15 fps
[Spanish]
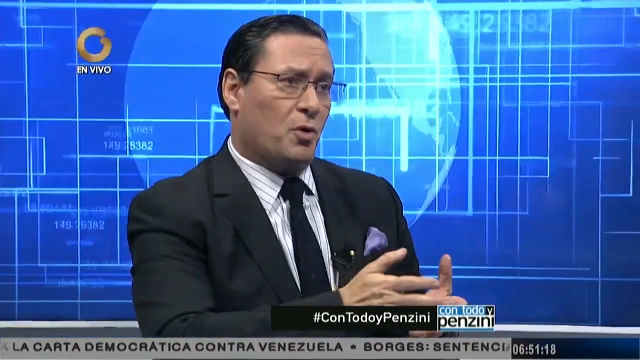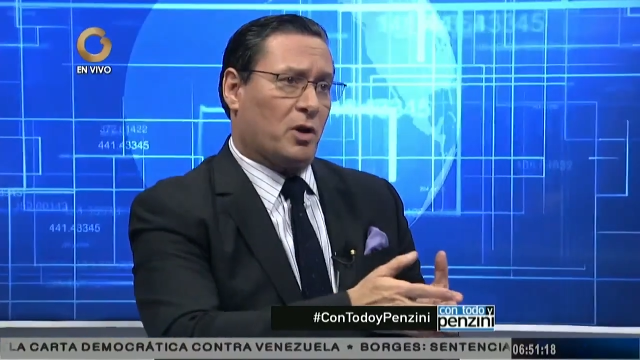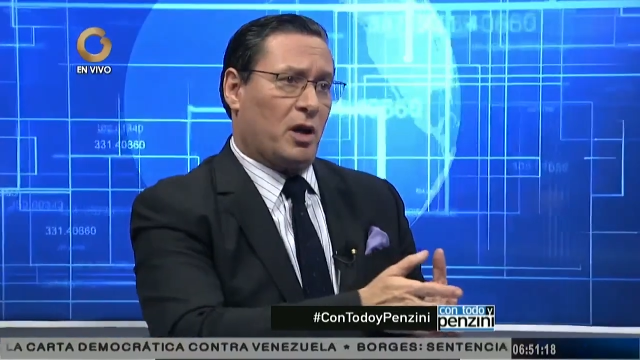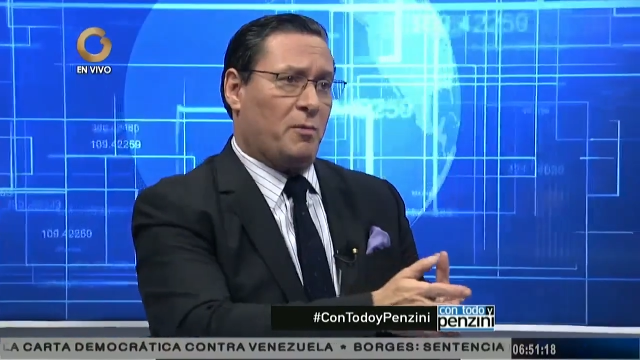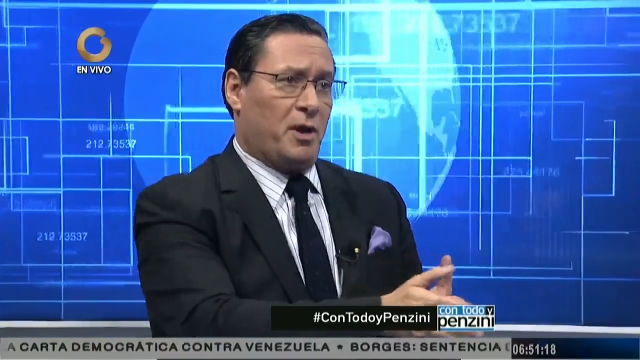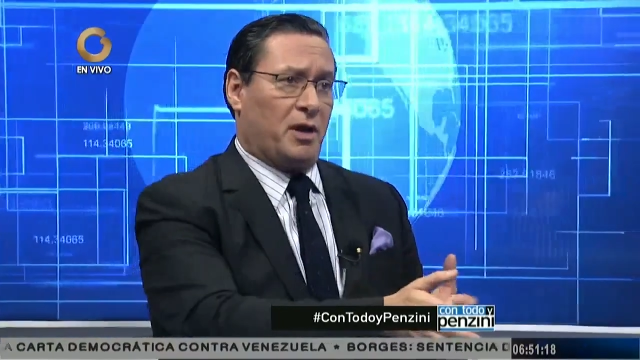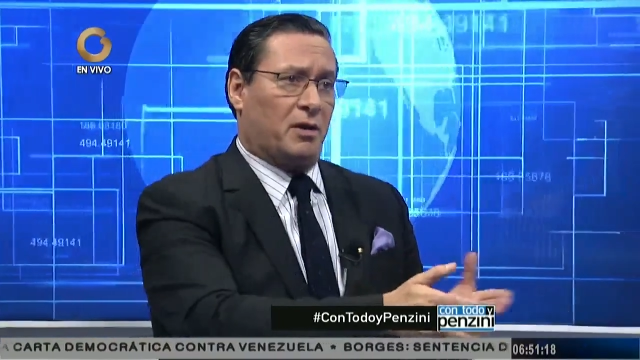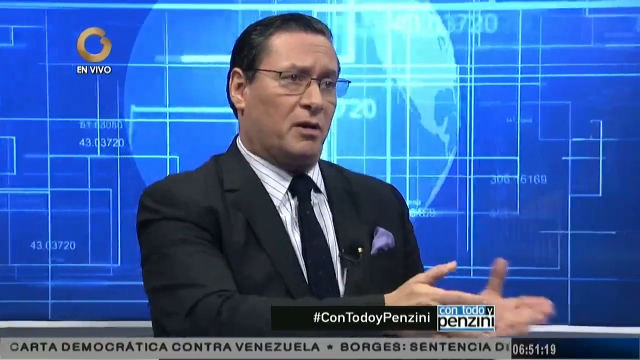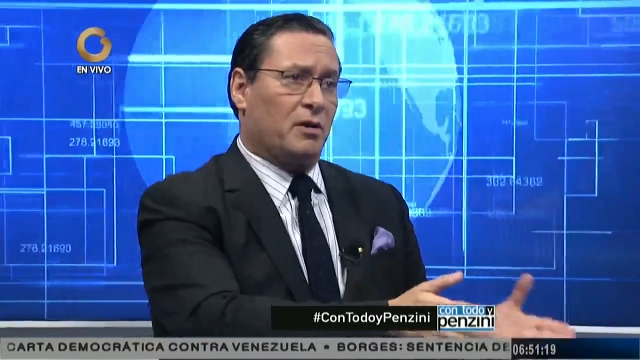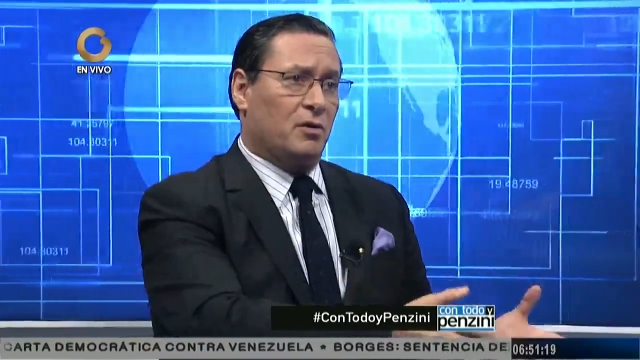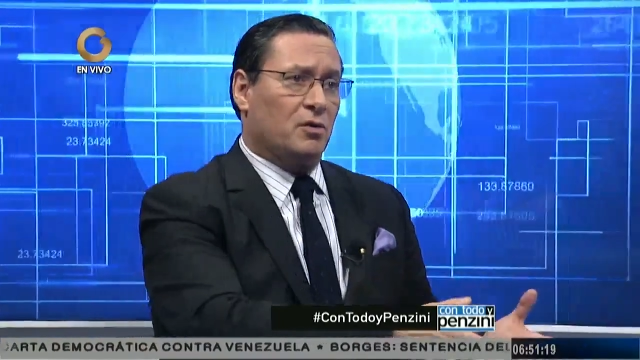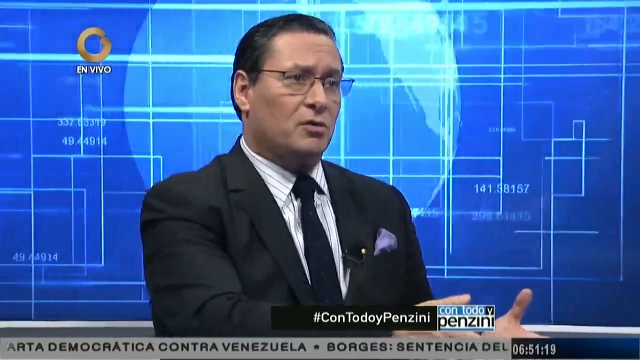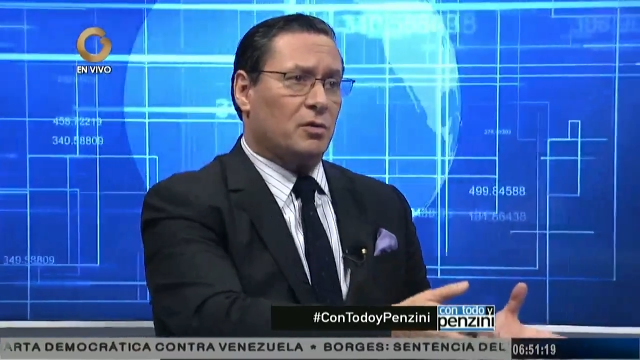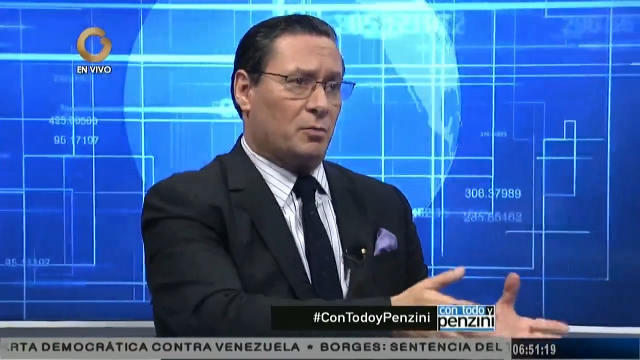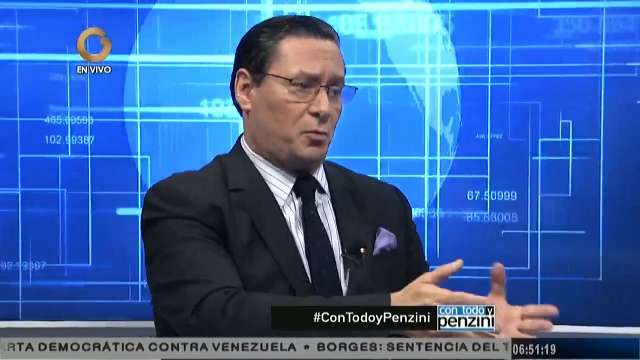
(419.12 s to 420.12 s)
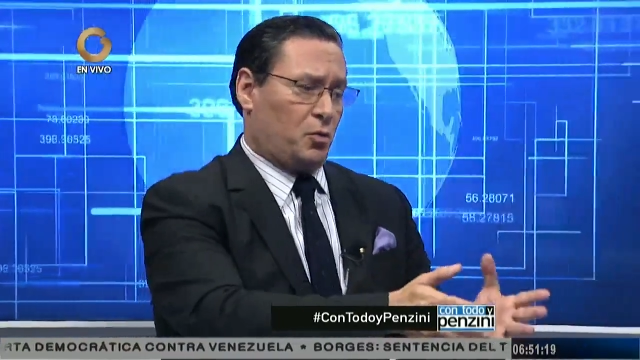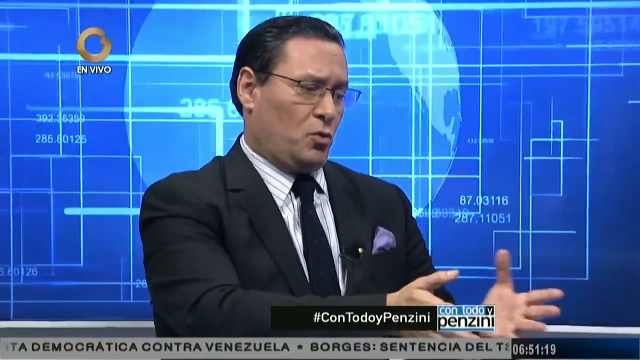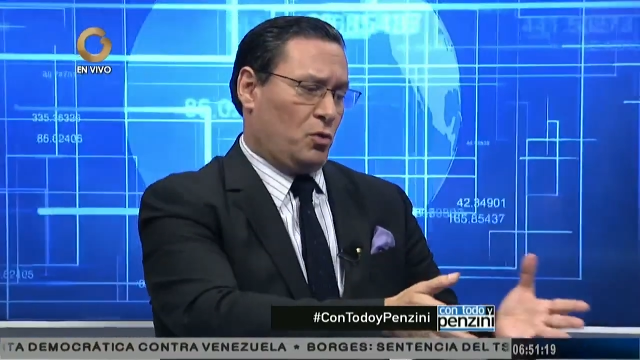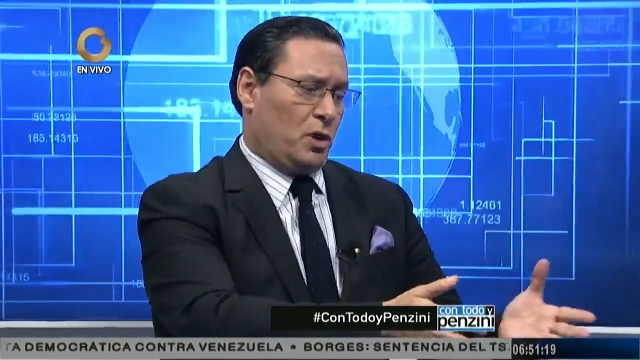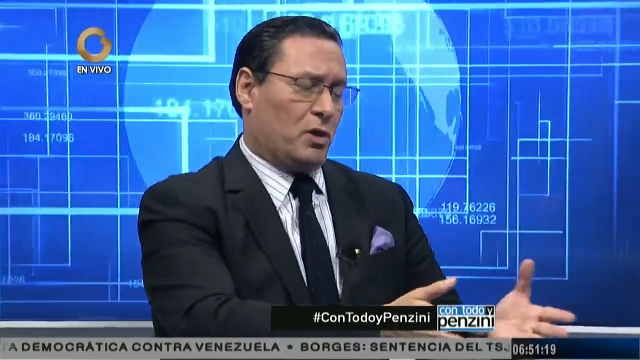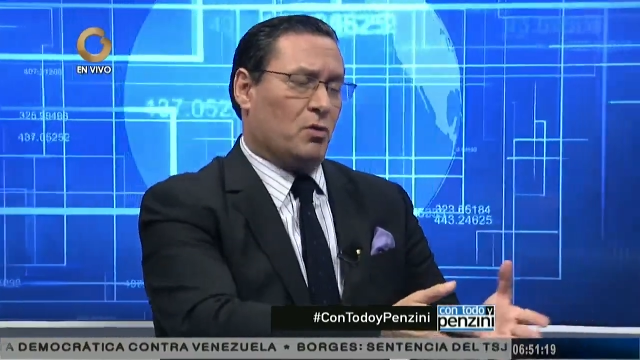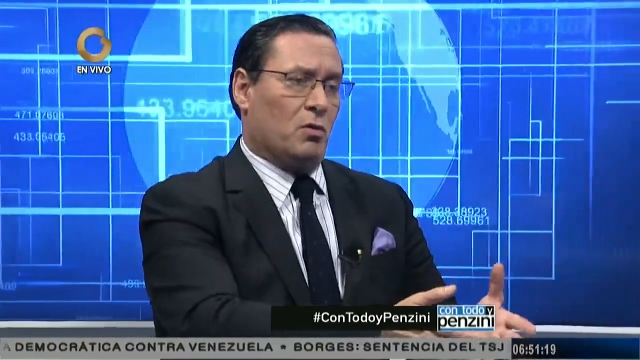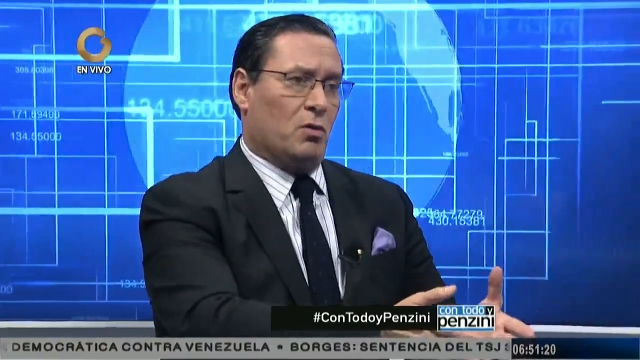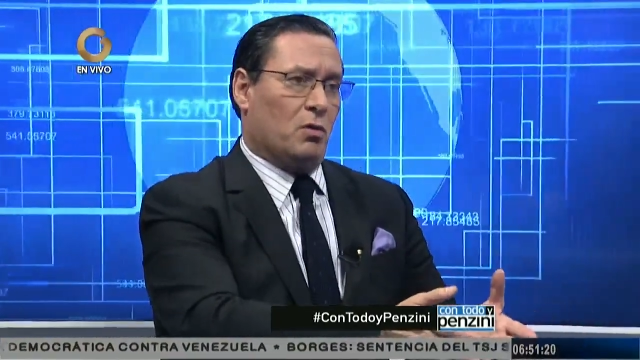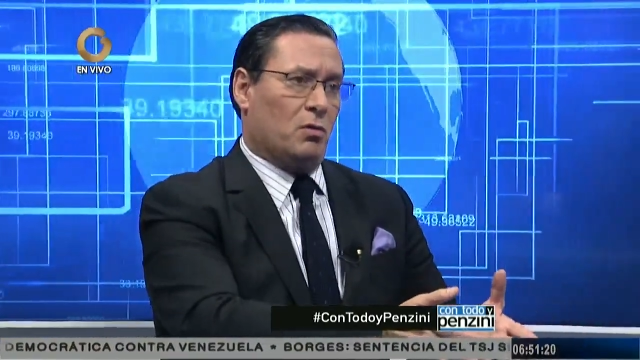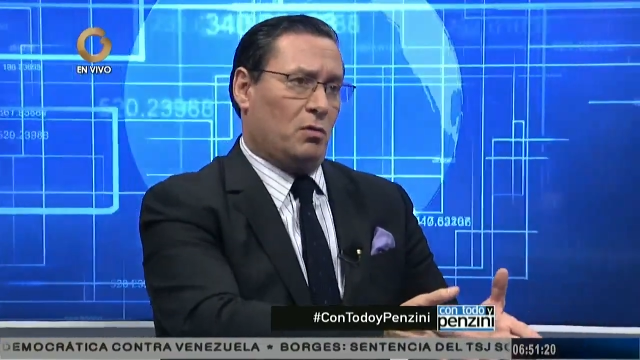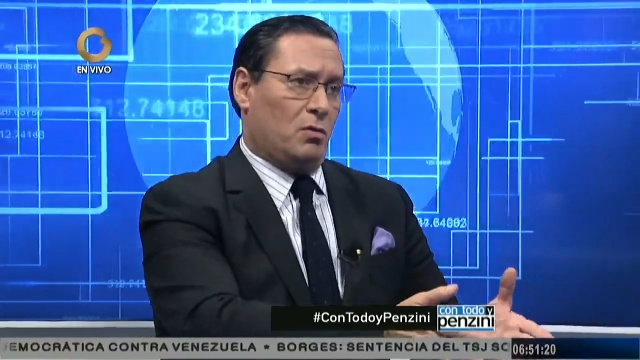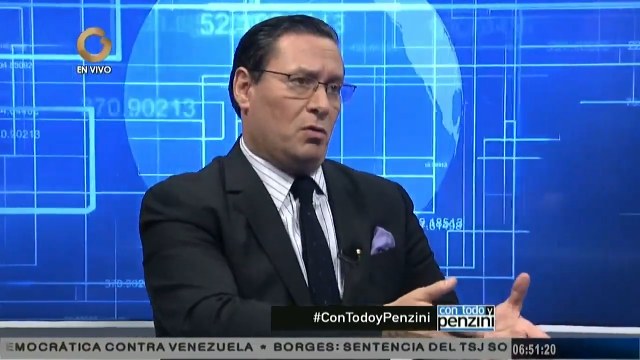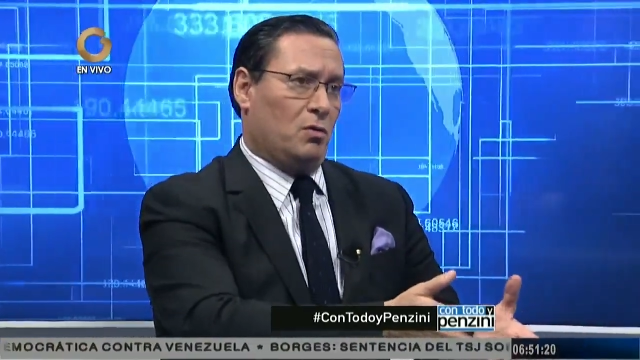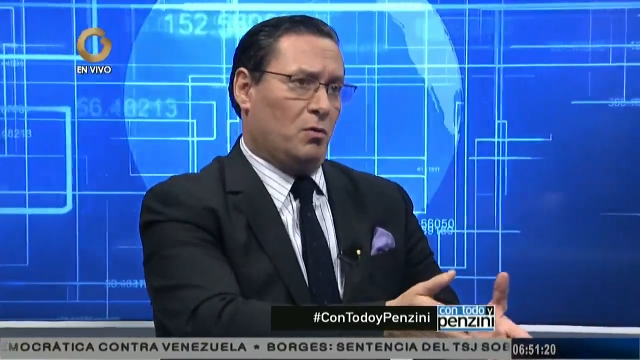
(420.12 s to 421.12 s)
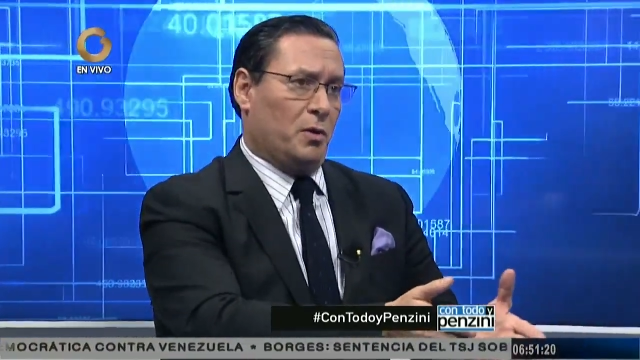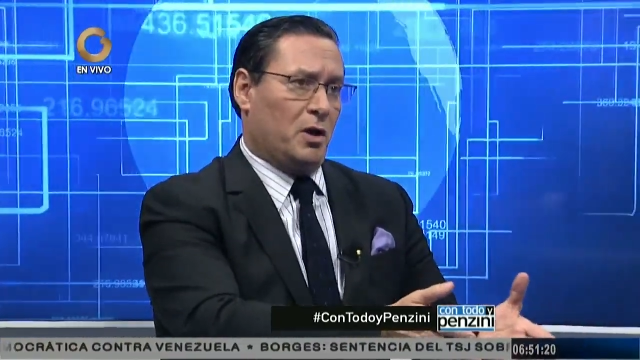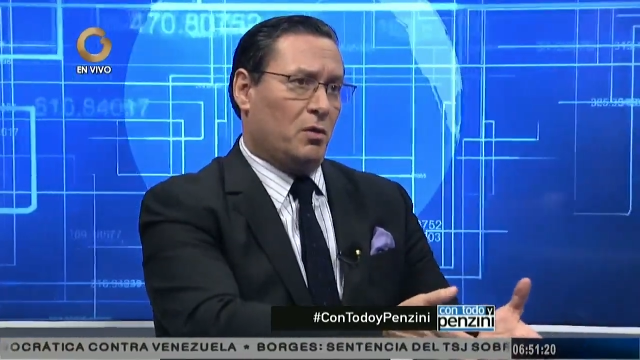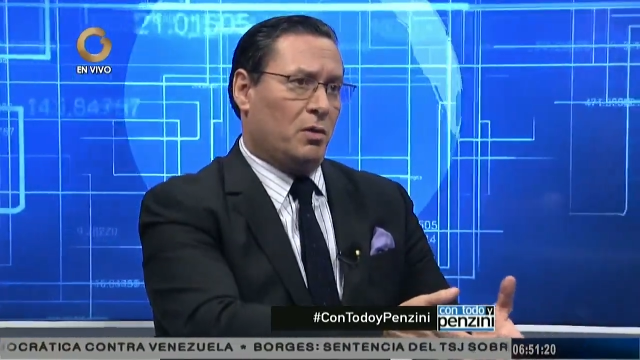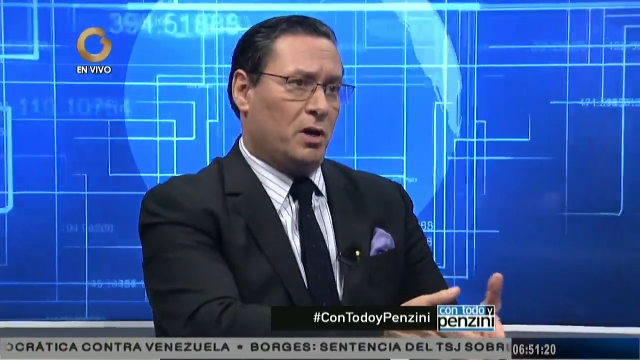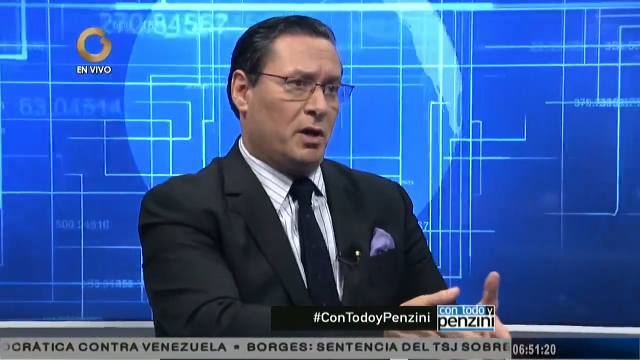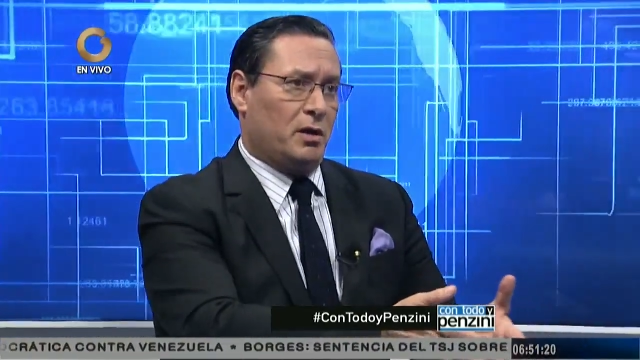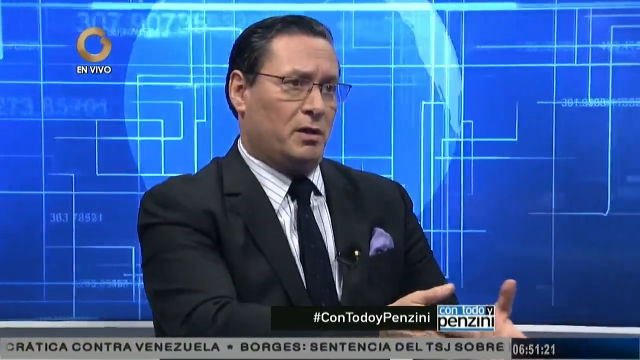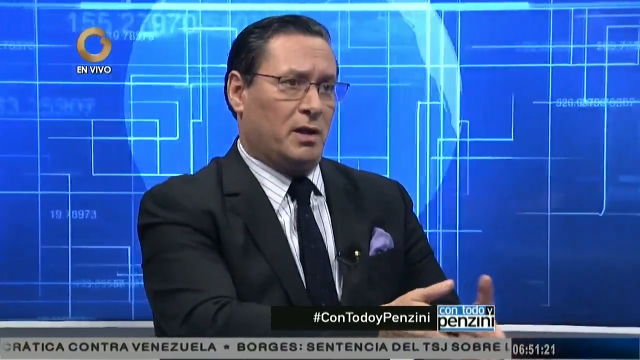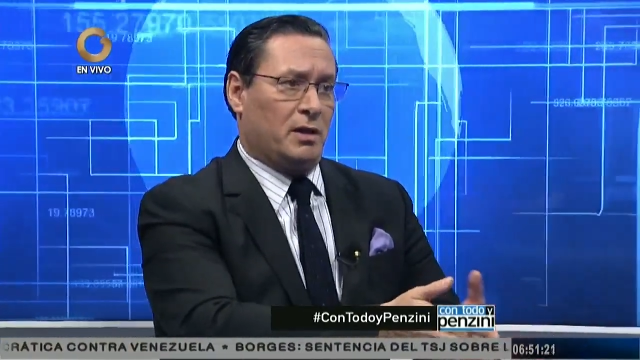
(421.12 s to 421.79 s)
porque Baker Hughes publicó los números de,